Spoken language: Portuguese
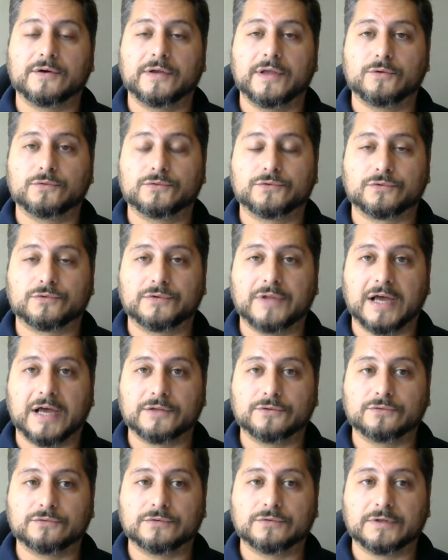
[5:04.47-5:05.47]
é outro
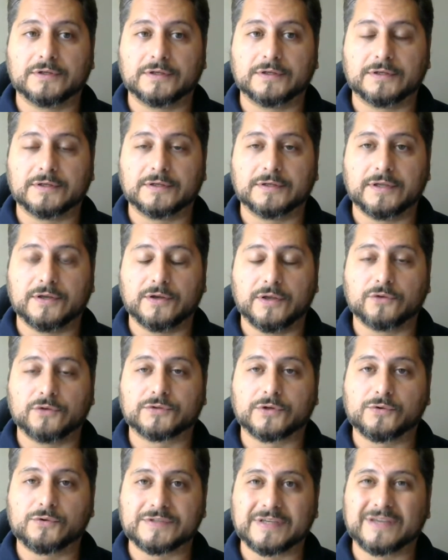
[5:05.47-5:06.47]
dado, é, é
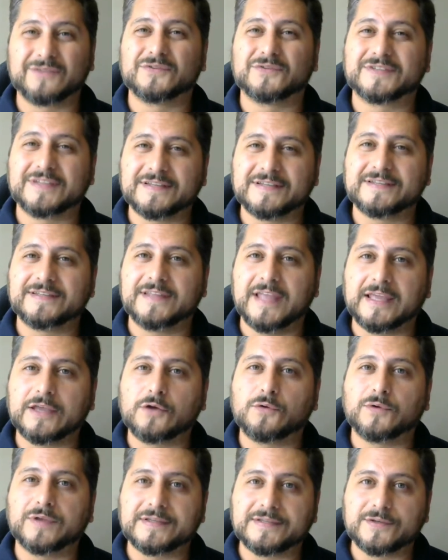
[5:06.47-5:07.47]
outra coisa que vocês têm
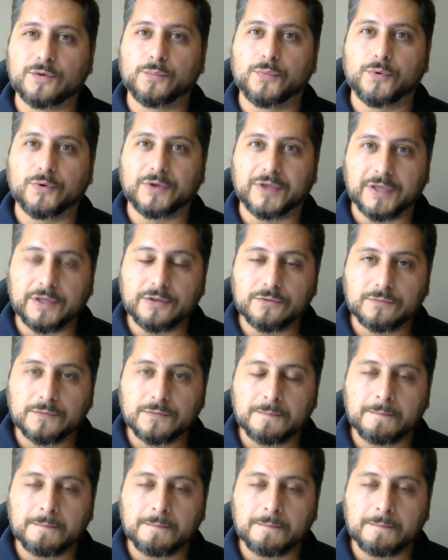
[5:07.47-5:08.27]
que conhecer um pouquinho.